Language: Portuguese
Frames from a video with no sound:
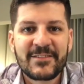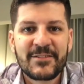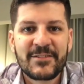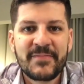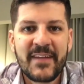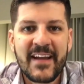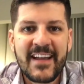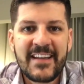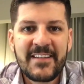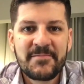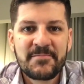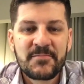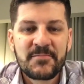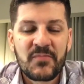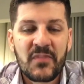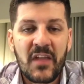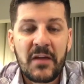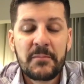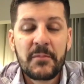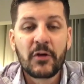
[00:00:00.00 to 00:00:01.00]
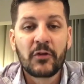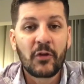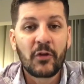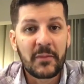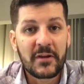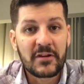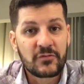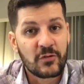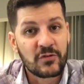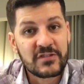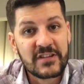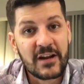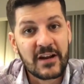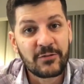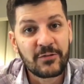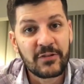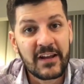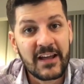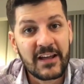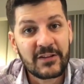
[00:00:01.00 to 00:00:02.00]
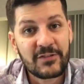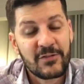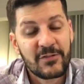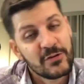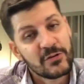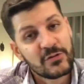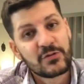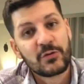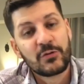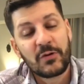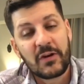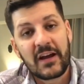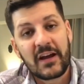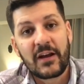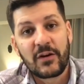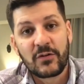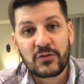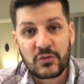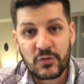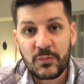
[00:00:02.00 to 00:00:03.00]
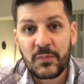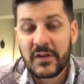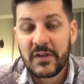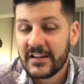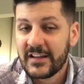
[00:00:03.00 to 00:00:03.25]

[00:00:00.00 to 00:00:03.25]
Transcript: tudo bem? Meu nome é João Geraldo Neto e eu sou do canal Super